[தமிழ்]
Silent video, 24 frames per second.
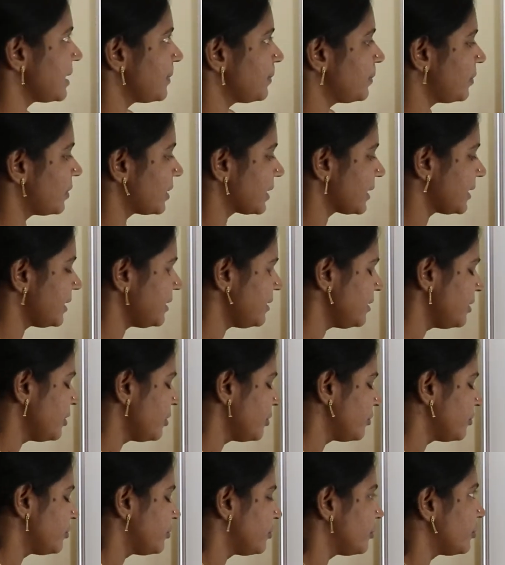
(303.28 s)
நான் போடுறேன்
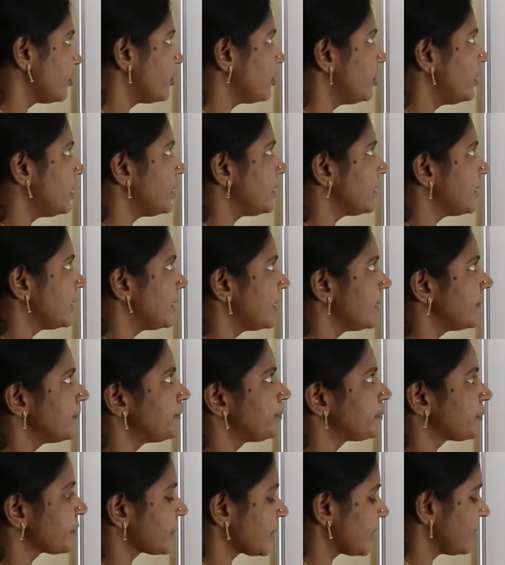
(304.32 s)
ஃபோர்
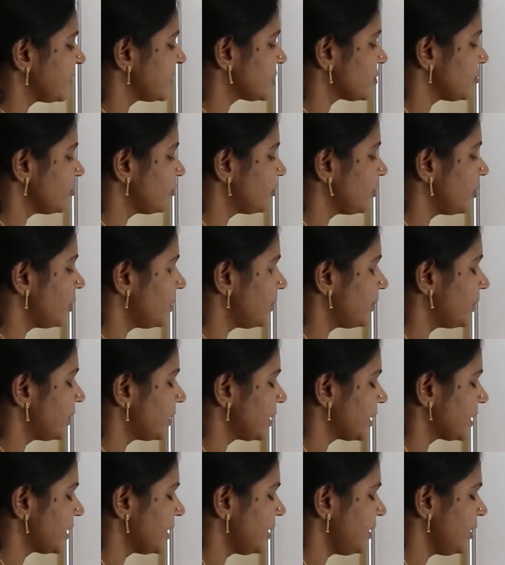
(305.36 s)
ஃபஸ்ட்டு ஃபோர்
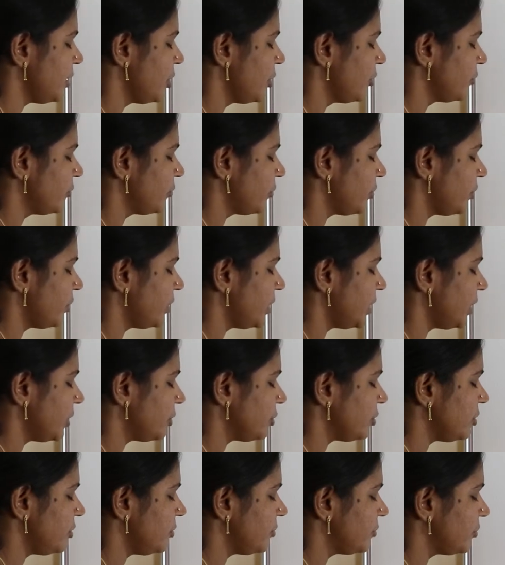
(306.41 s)
போட்டுறேன் ஃபோர்
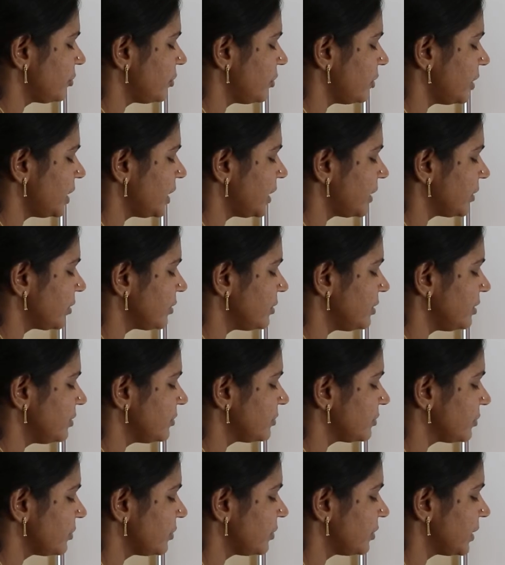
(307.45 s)
இன்ட்டு ஃபோர் இன்ட்டு
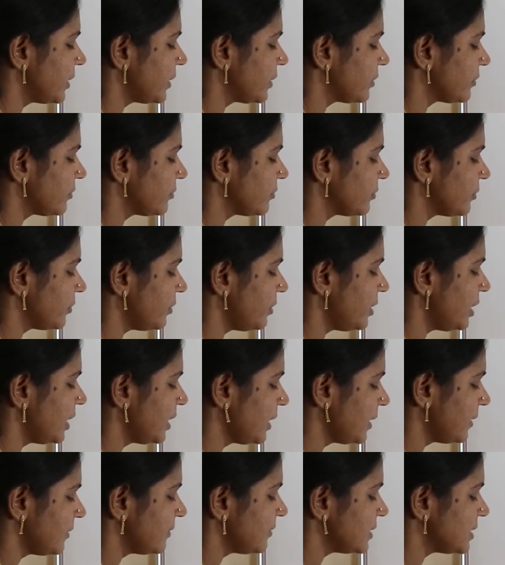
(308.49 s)
ஃபோர் இன்ட்டு ஃபோர்
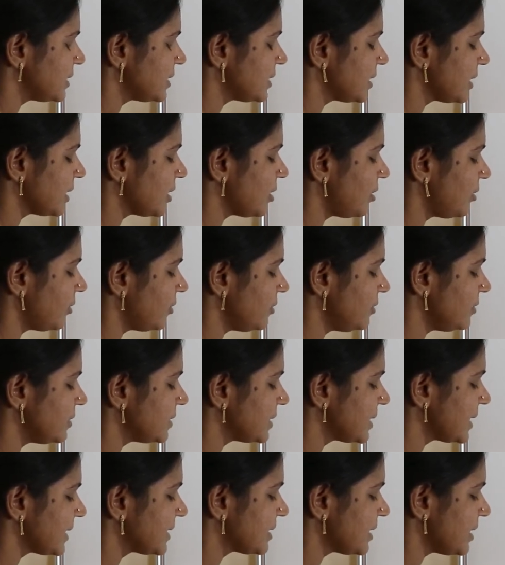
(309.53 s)
விச் இஸ் ஈக்குவல் டு
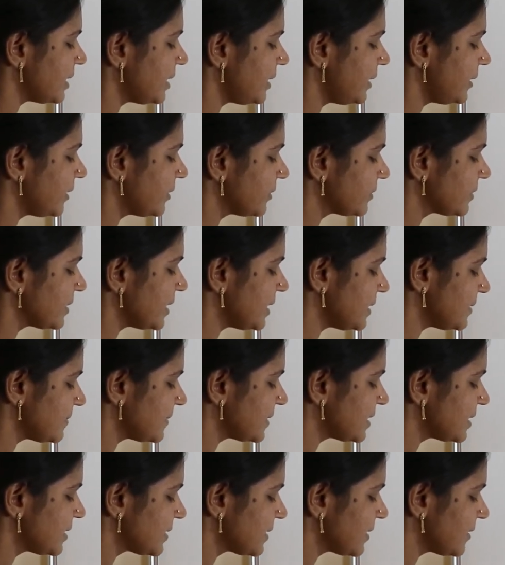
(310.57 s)
சிக்ஸ்டீன் இன்ட்டு சிக்ஸ்
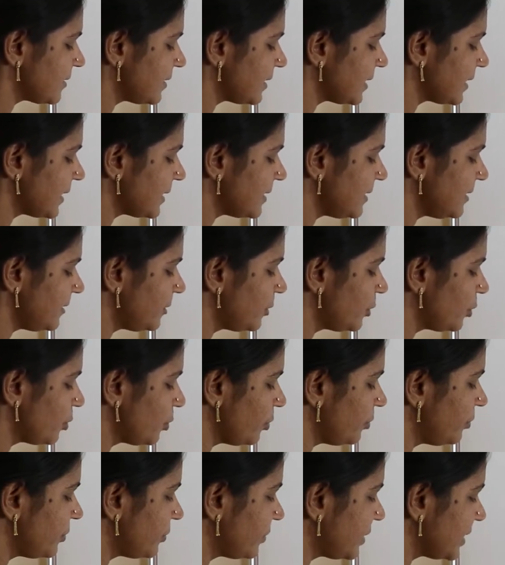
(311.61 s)
விச் இஸ் ஈக்குவல் டு என்னது
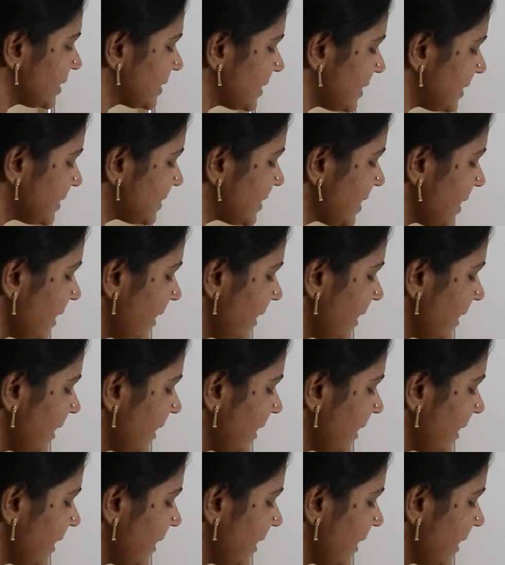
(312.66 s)
டூ ஃபிஃப்டி சிக்ஸ்